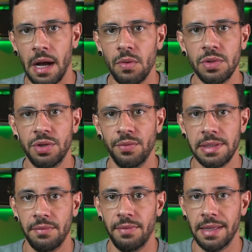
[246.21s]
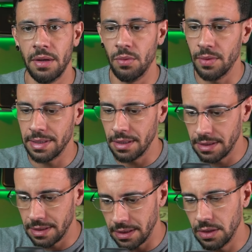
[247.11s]
aonde você vai ter um
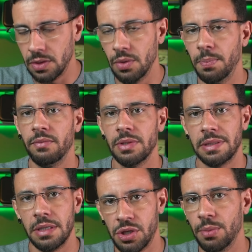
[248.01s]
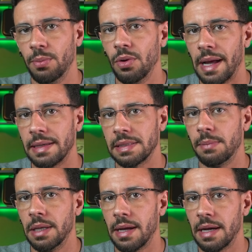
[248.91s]
exercício para você estimular essa
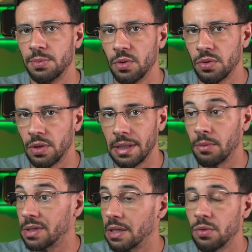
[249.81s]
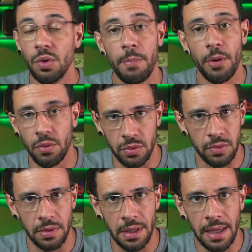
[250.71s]
habilidade motora da mão. Tá tudo pronto.